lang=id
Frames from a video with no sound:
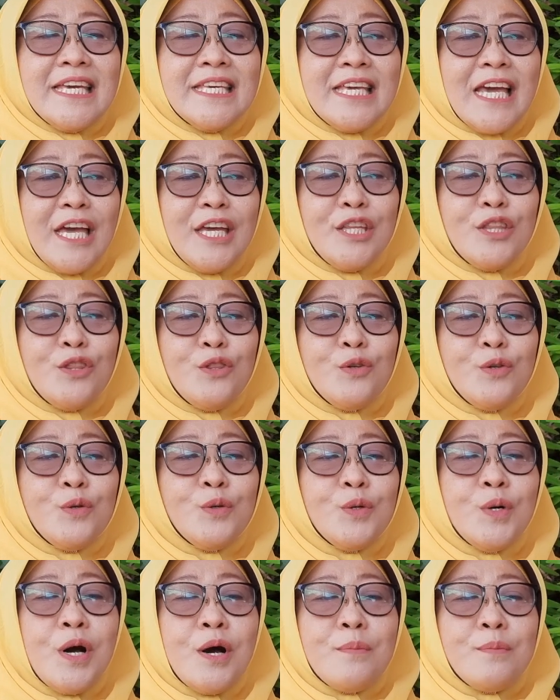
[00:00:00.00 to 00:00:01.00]

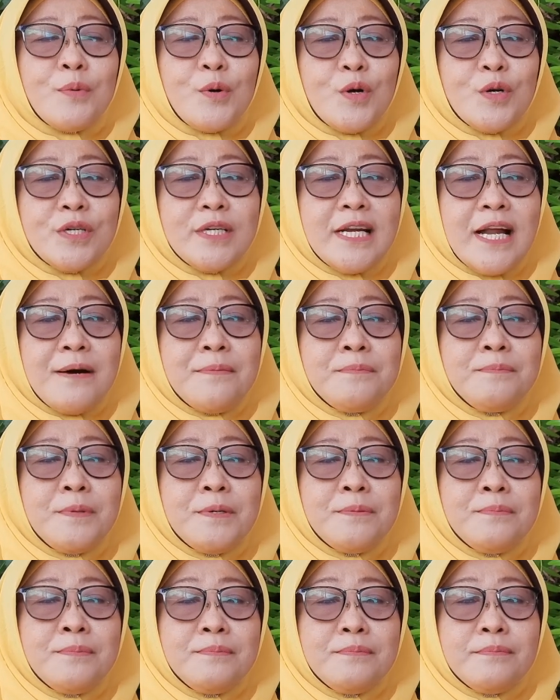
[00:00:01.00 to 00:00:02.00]
yaitu program
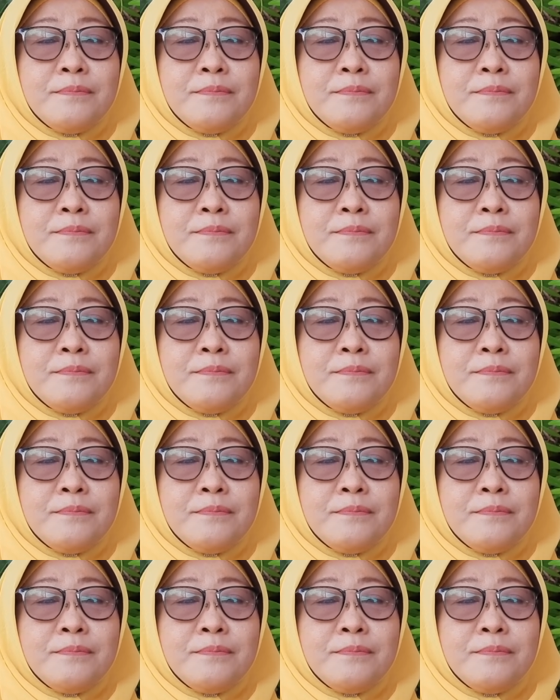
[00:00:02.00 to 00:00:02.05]
pem